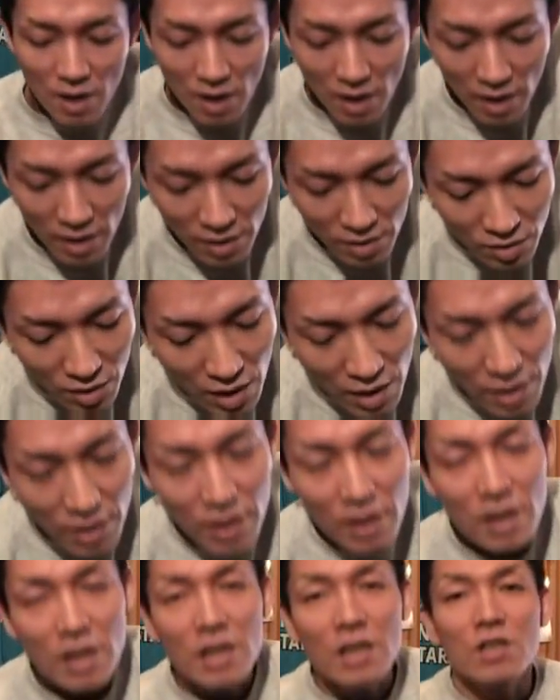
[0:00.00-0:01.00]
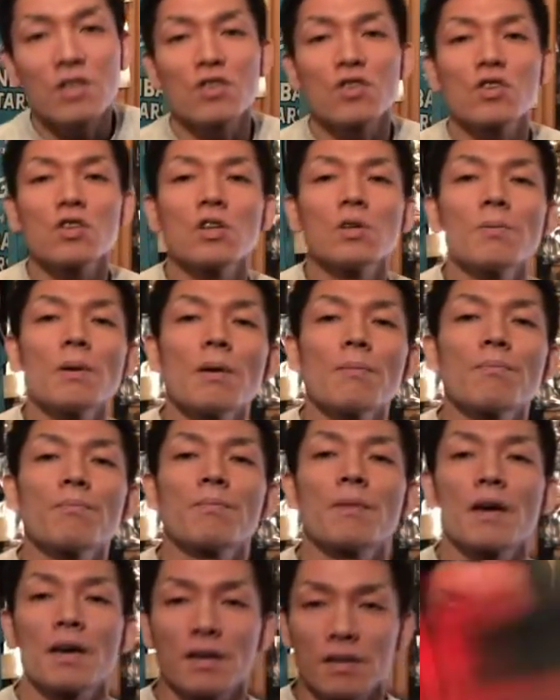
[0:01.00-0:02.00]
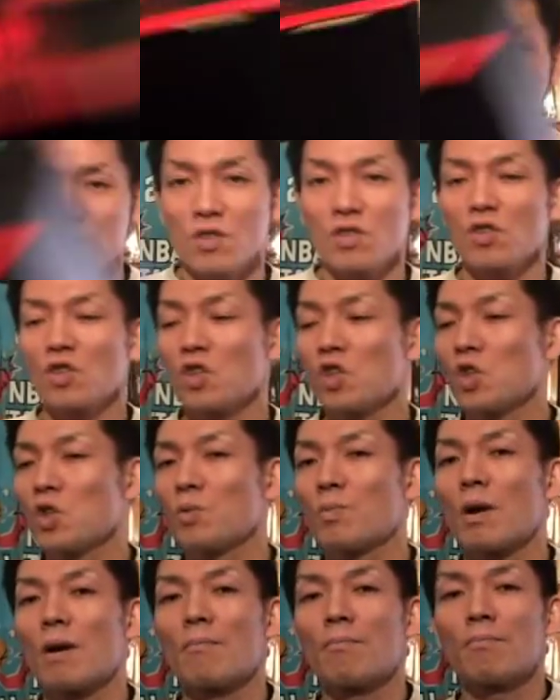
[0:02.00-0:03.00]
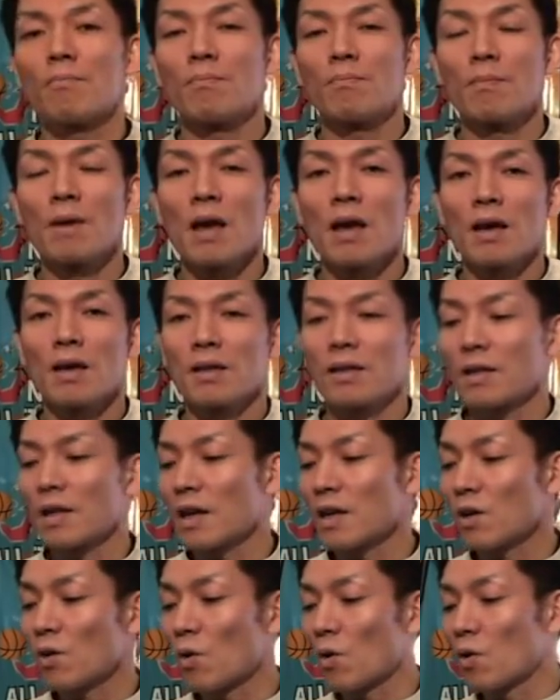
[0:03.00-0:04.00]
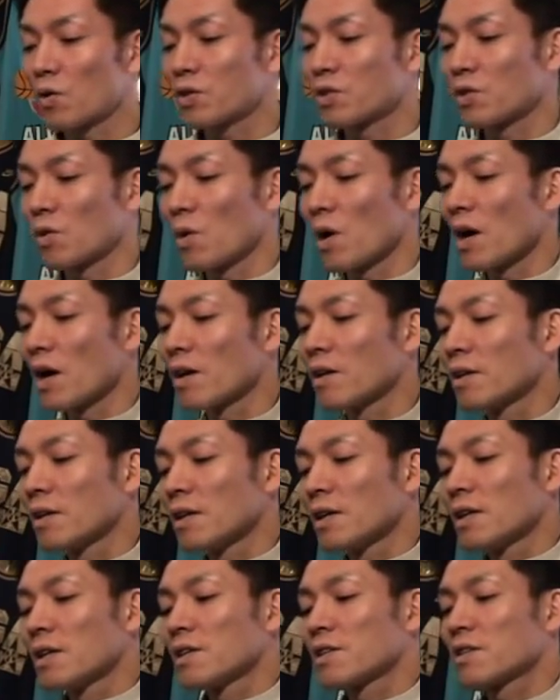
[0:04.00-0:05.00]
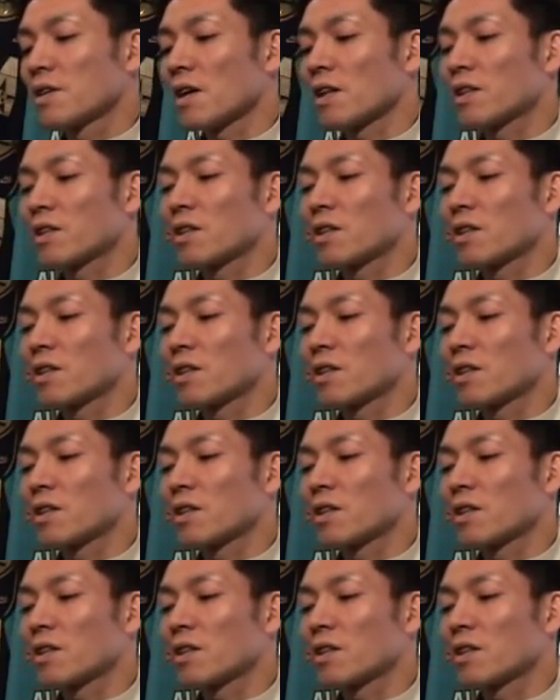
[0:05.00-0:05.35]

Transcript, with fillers: はい、次、にじゅうばんめ。にじゅうばんめ。はい、よいしょ。あ、シャッ